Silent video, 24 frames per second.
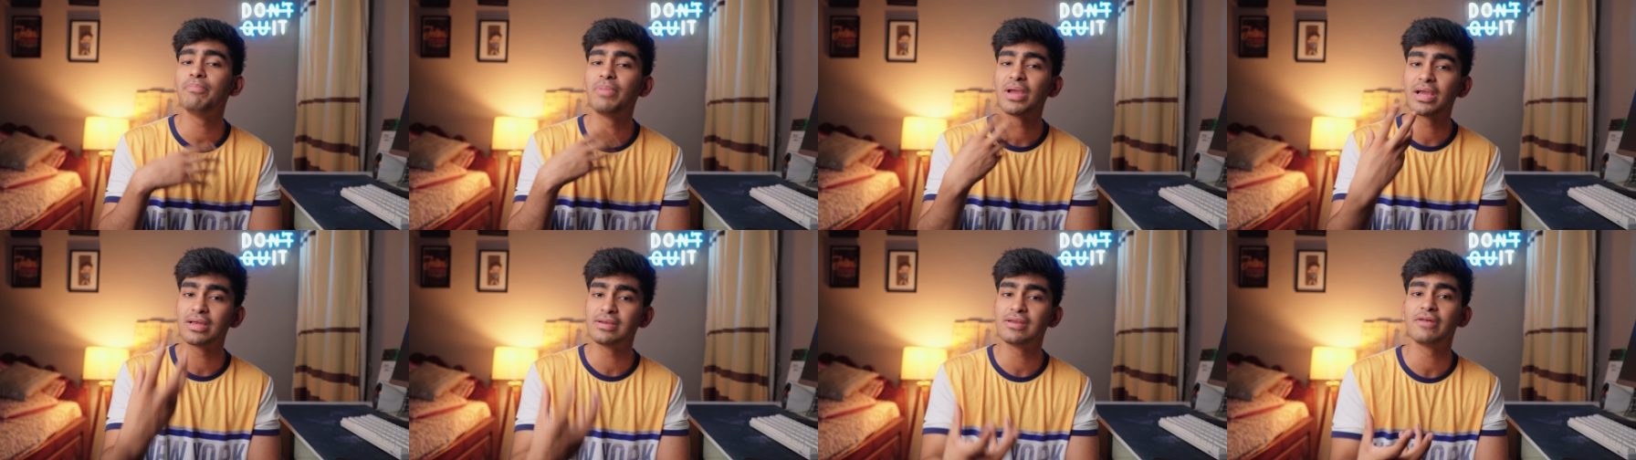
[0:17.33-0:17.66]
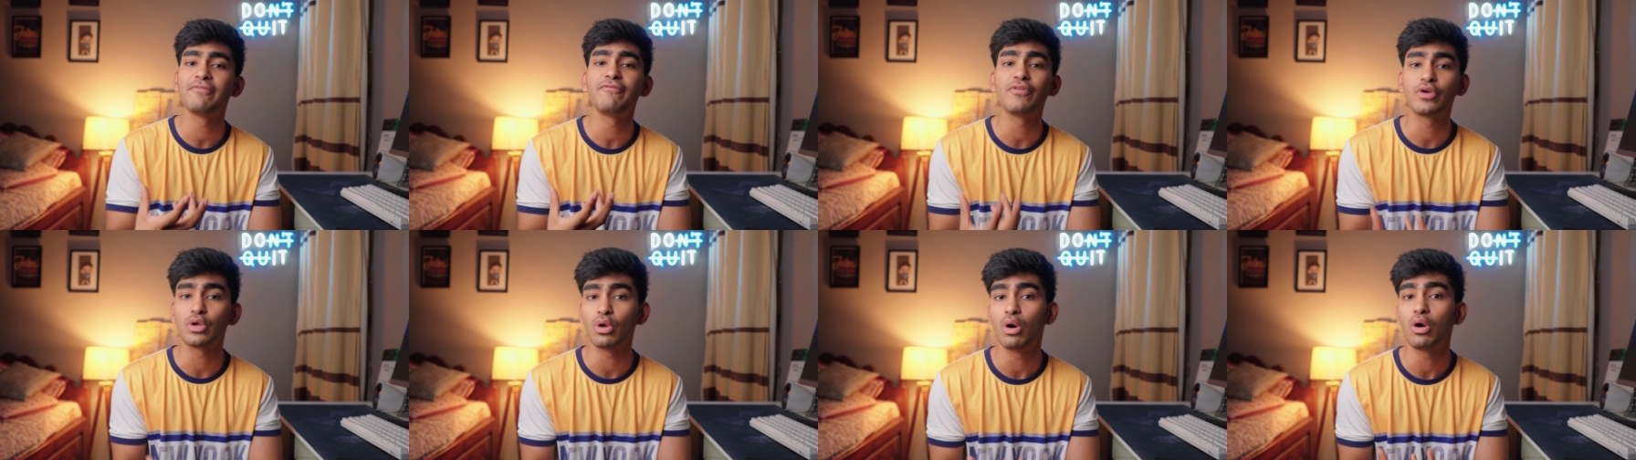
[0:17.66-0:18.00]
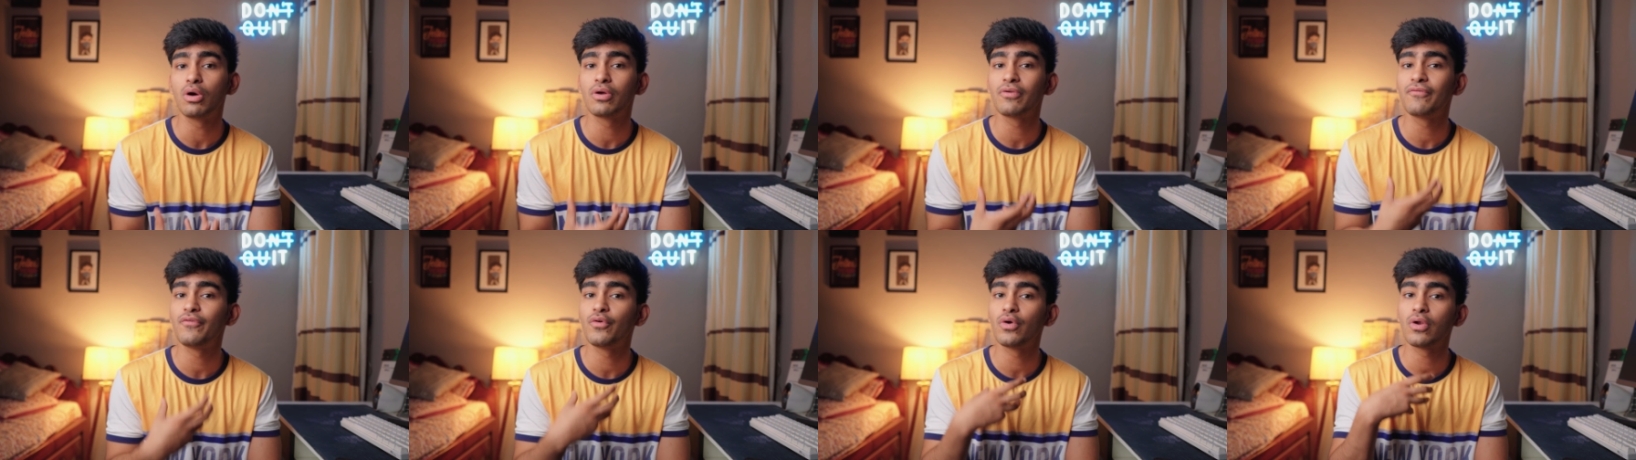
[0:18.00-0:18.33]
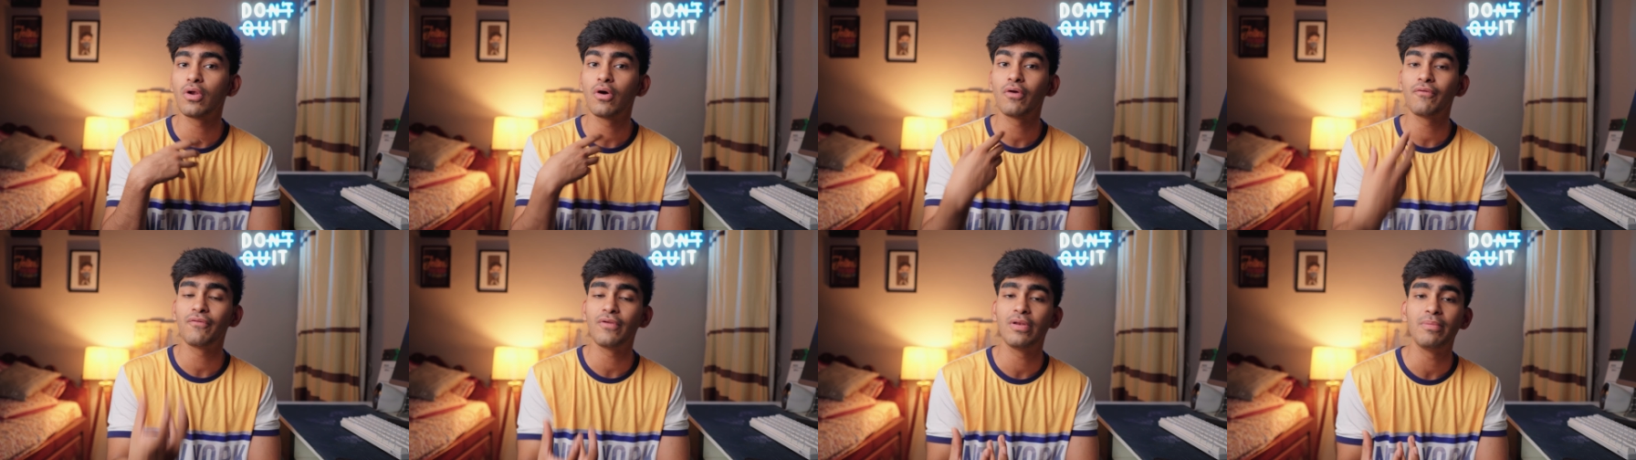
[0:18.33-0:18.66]
बिगनर
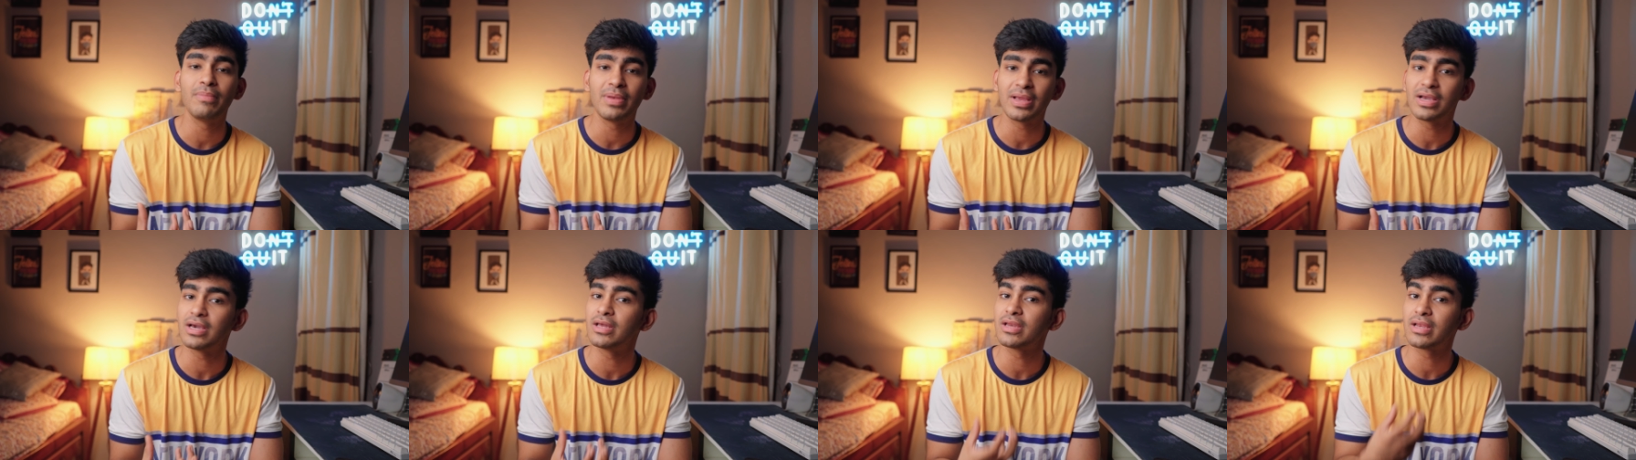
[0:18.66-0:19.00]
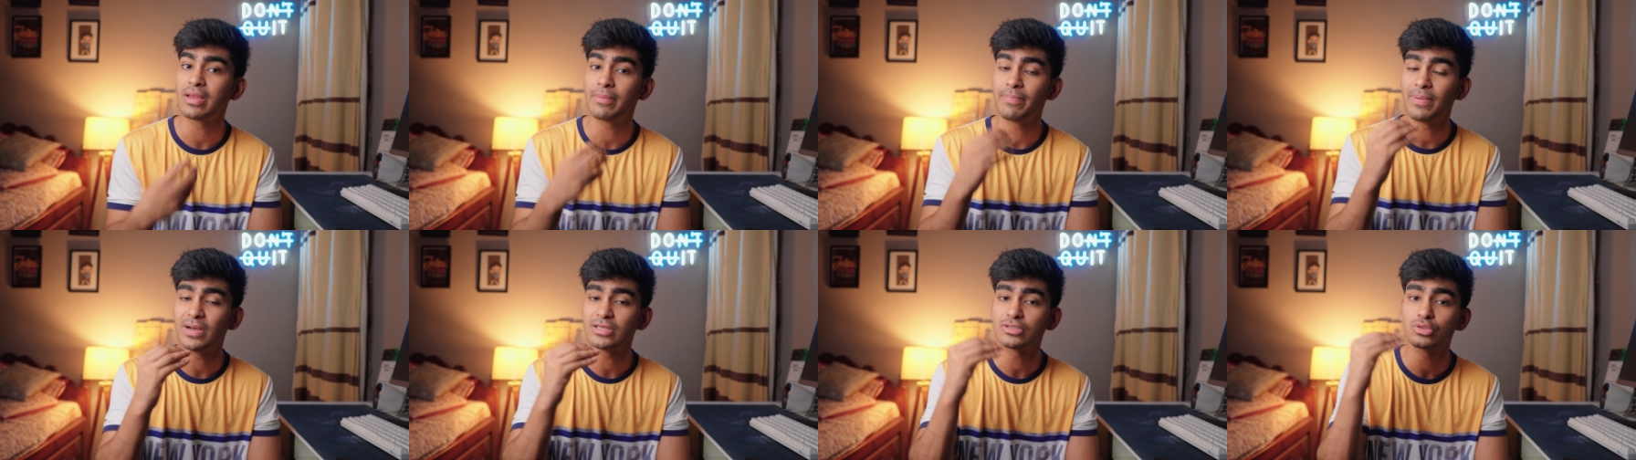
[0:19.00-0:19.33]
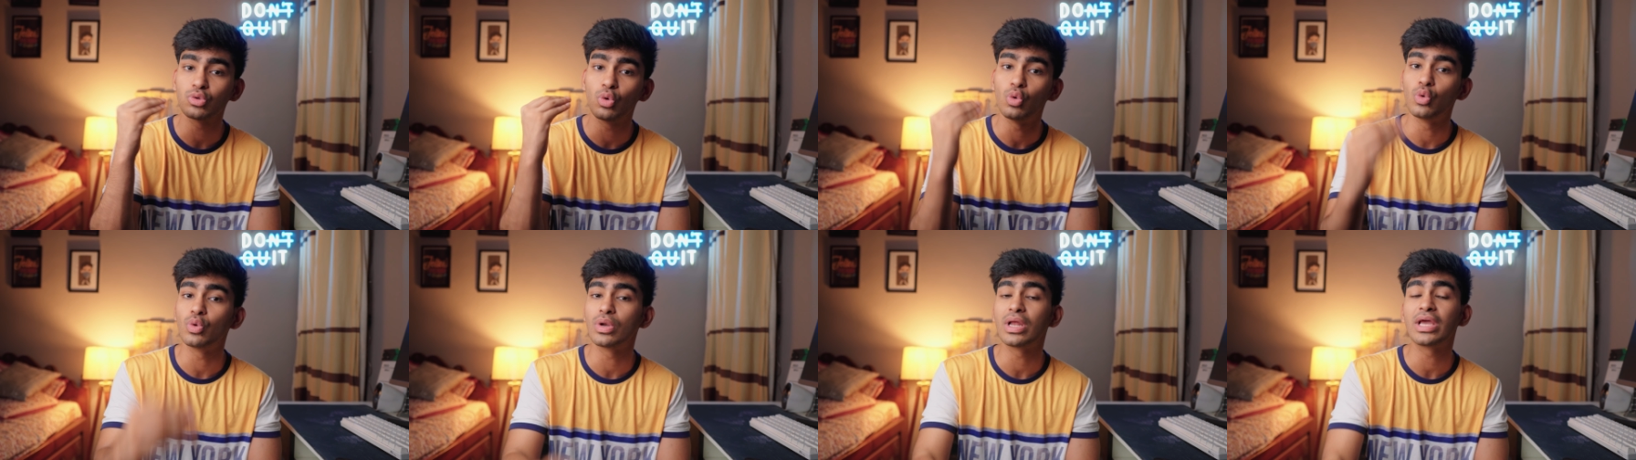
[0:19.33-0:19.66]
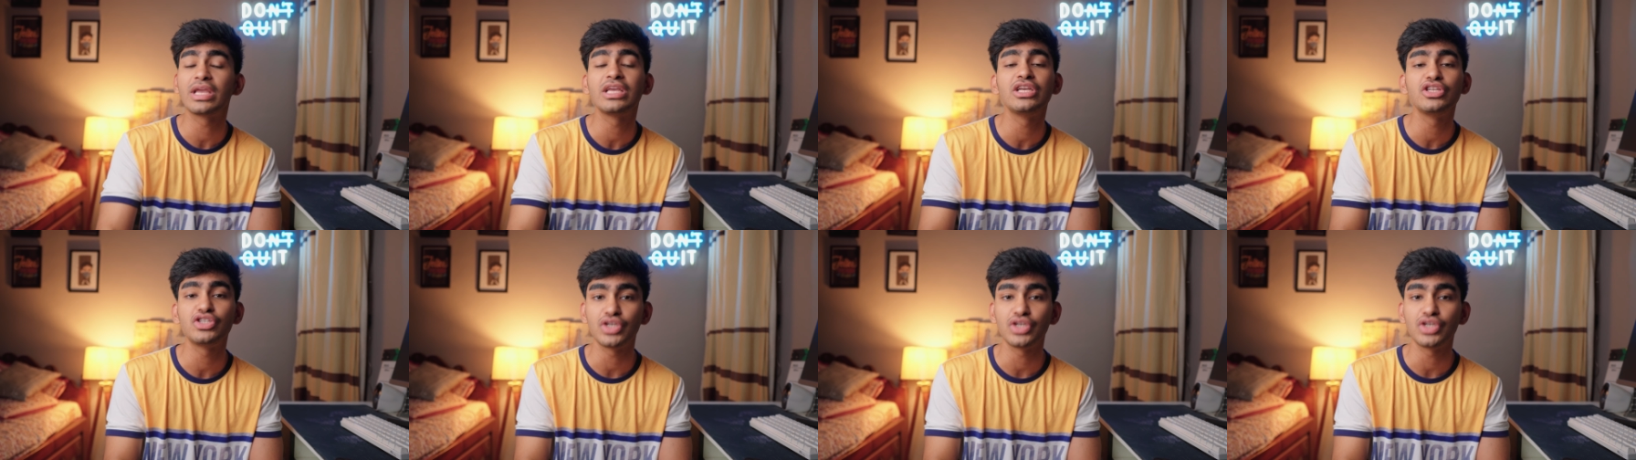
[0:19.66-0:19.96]
फोटोग्राफर और फिल्म मेकर के पास होना ही